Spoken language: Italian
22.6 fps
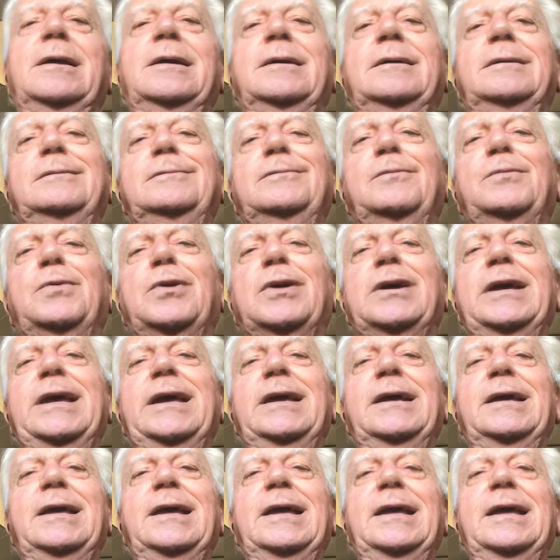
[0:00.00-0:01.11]
un
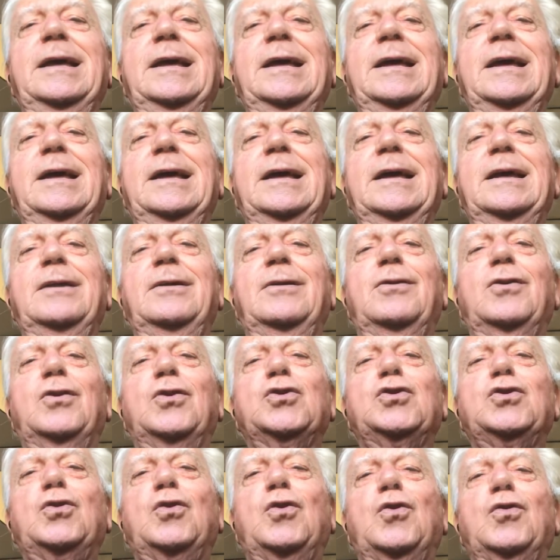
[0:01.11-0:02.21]
pochi, non
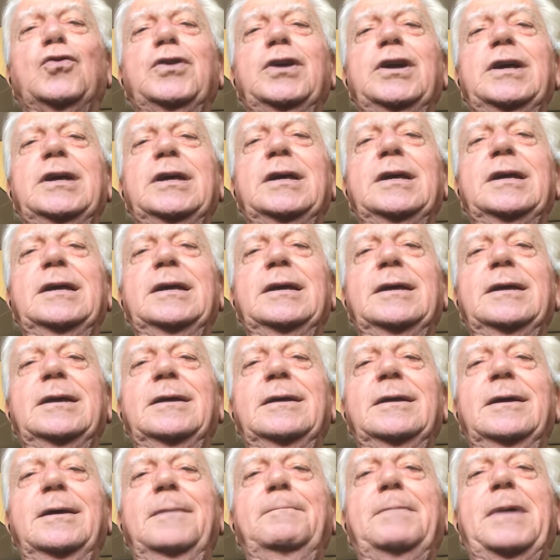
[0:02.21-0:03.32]
lo so, di
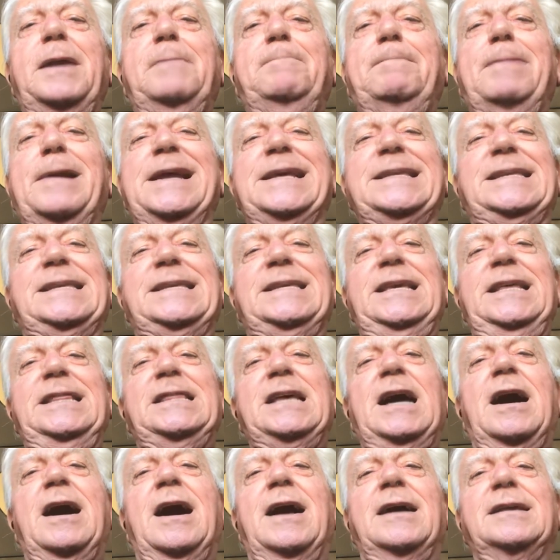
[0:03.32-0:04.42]

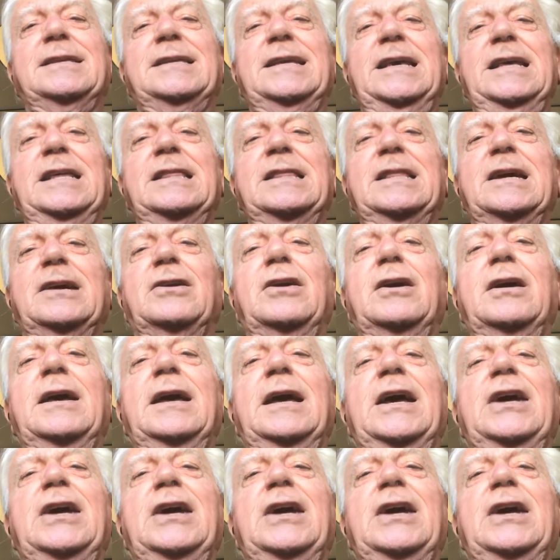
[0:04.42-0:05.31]
perplessità, sindaco,